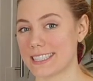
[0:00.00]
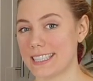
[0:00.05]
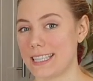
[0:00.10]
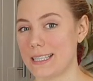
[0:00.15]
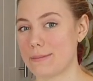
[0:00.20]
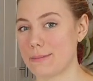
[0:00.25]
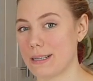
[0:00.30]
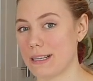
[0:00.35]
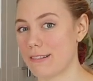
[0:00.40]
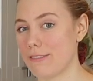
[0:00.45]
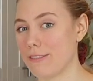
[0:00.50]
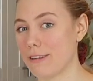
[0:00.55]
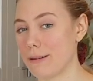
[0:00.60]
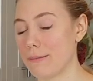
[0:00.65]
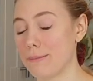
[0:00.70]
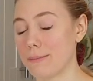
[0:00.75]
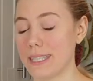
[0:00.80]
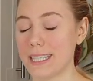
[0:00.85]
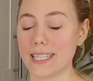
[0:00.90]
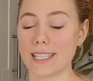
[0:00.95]
Thema
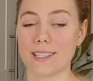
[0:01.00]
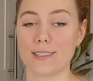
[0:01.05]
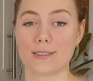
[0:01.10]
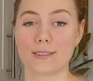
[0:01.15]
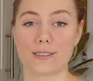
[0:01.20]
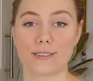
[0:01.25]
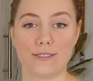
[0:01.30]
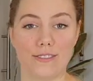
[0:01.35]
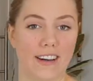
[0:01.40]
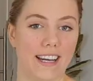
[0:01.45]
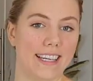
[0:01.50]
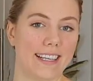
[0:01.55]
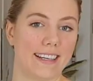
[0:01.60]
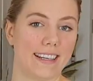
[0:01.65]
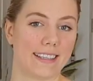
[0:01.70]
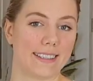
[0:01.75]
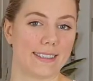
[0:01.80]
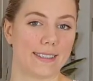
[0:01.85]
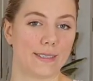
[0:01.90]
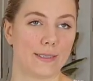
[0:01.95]
Familie und
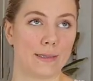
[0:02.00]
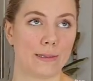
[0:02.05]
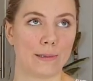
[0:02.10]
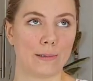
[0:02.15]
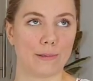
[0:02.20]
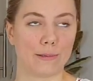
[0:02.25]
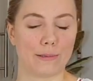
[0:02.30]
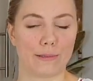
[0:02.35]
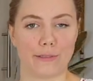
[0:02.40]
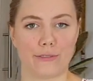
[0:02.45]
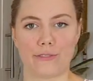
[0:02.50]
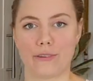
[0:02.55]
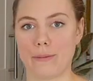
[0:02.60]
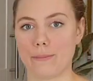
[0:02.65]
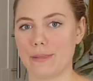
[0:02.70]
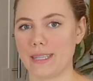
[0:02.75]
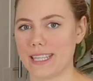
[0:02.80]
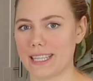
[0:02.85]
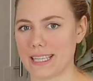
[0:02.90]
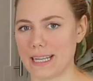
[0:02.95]
Weihnachten und
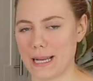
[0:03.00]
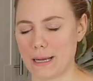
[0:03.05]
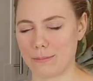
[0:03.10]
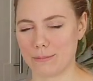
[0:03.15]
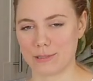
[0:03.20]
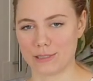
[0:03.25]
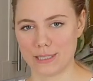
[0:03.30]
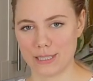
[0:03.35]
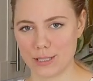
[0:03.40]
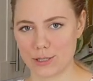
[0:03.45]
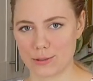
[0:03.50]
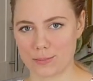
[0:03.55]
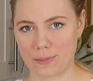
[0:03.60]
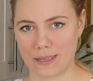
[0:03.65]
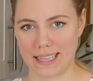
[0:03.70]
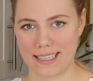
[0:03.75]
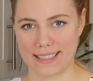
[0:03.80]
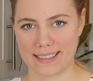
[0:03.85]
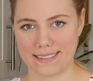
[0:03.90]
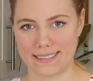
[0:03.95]
Familienharmonie
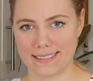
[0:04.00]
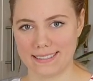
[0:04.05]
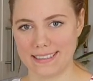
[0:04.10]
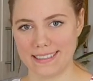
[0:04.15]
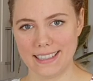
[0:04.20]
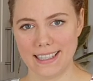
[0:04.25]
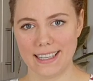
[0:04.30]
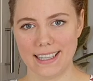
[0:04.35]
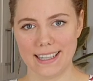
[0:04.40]
sprechen.